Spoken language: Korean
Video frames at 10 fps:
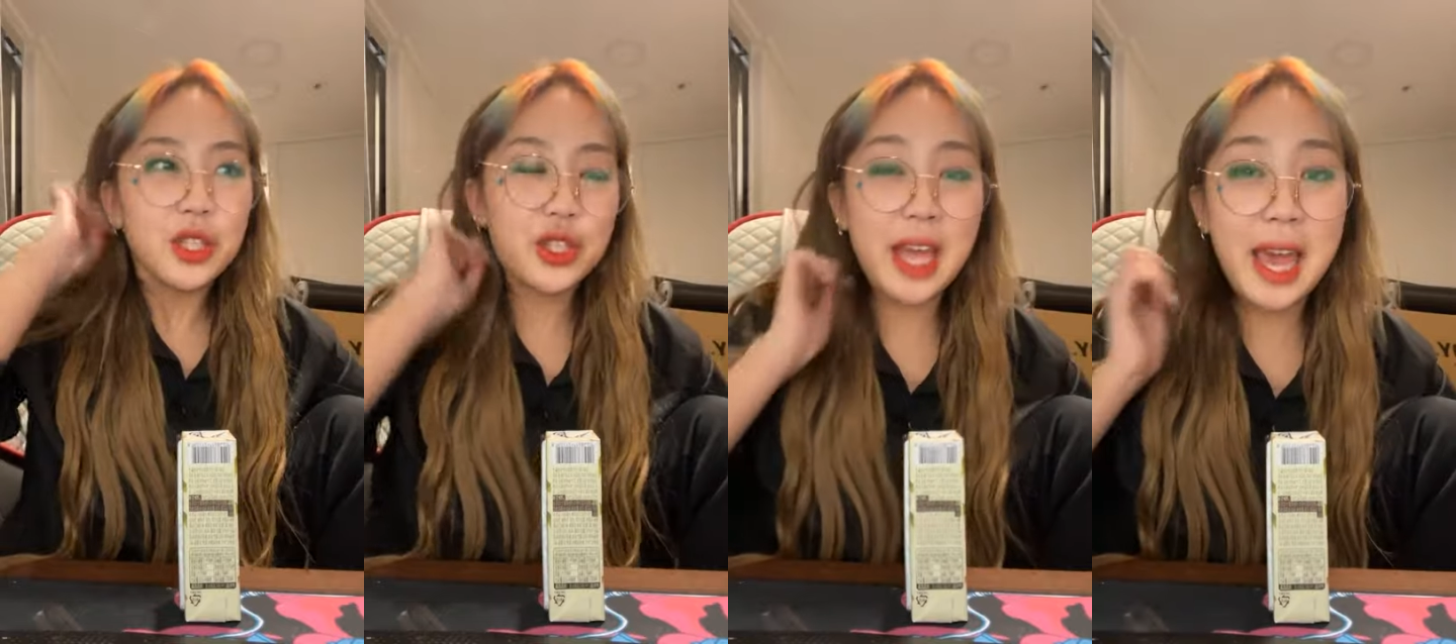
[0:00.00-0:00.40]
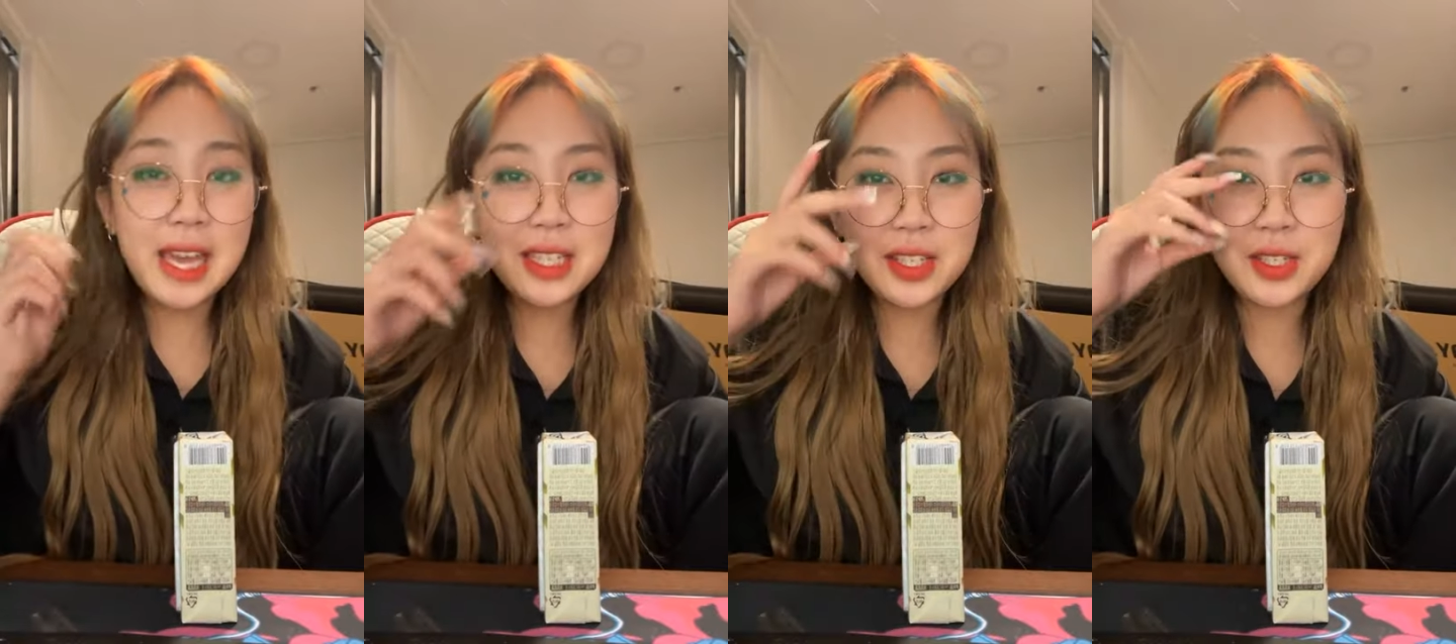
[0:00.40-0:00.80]

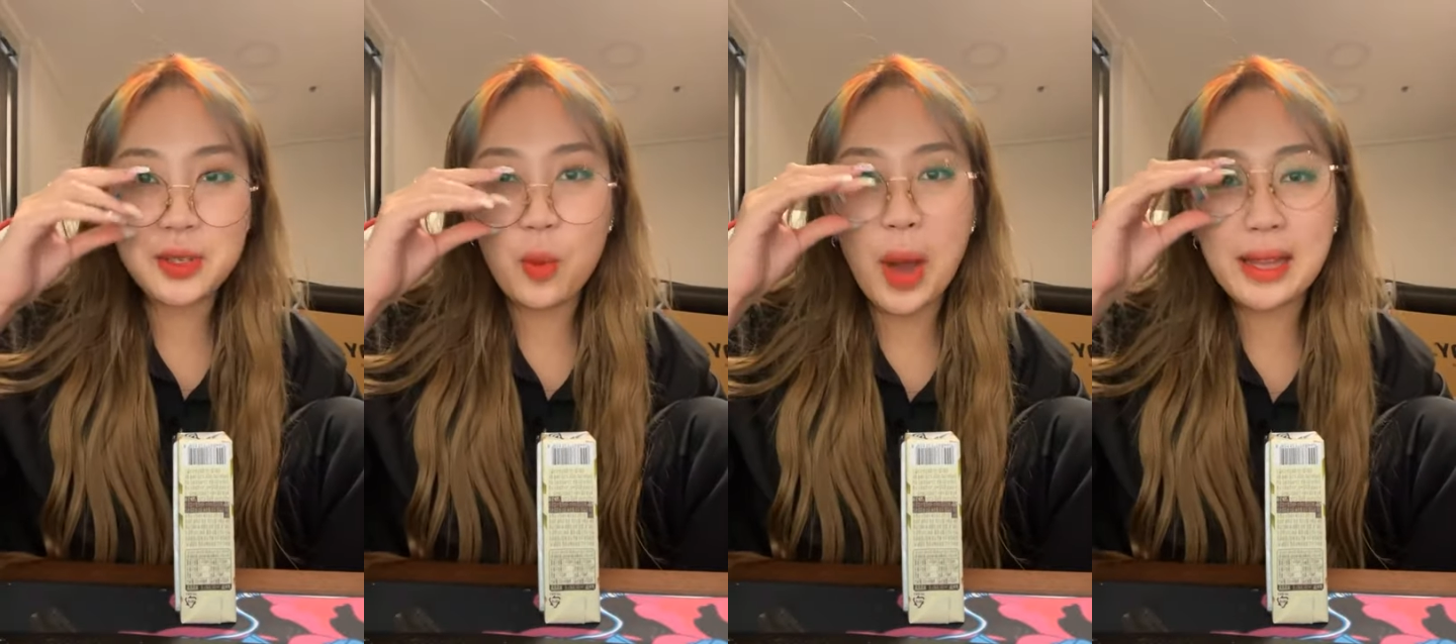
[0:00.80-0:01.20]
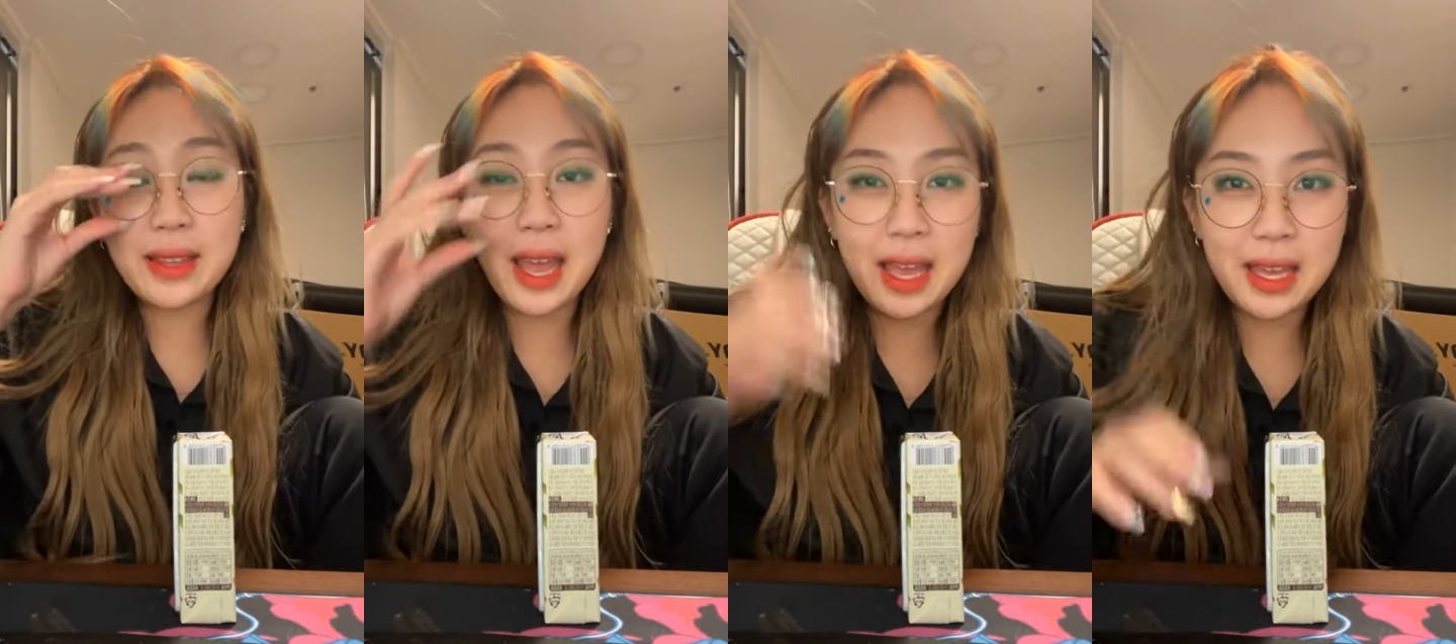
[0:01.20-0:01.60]
Today's what
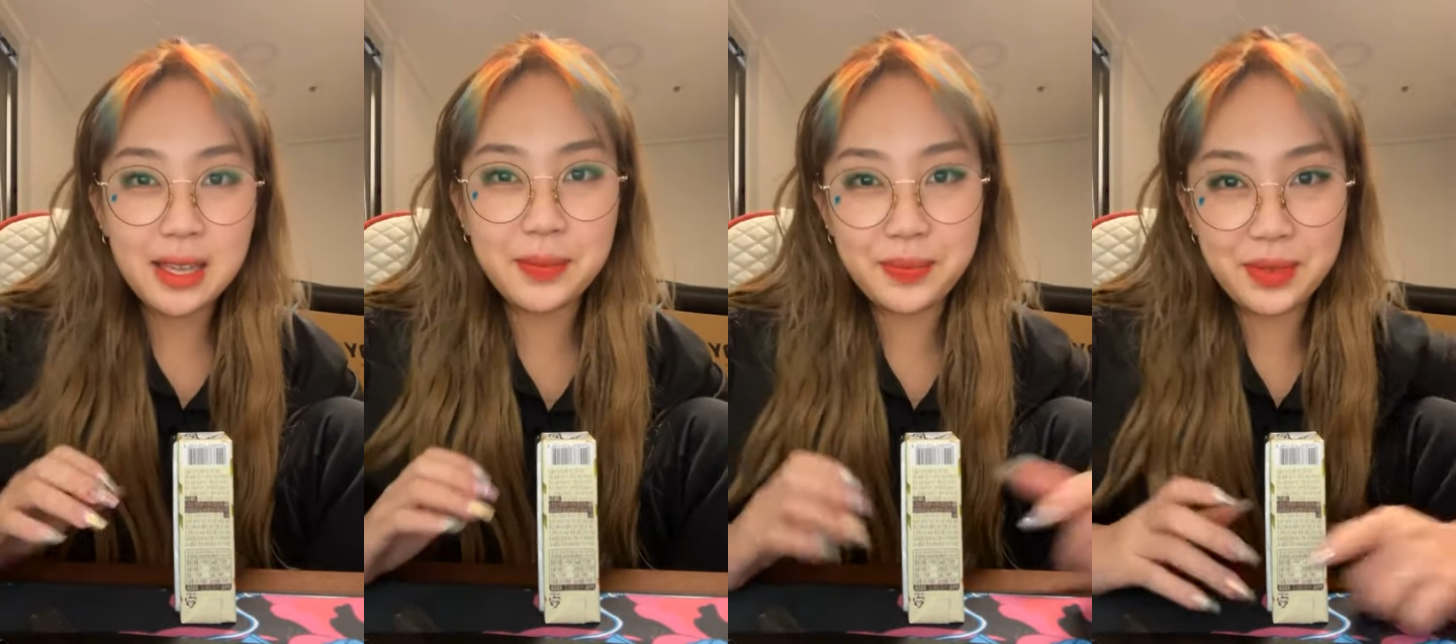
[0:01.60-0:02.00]
day?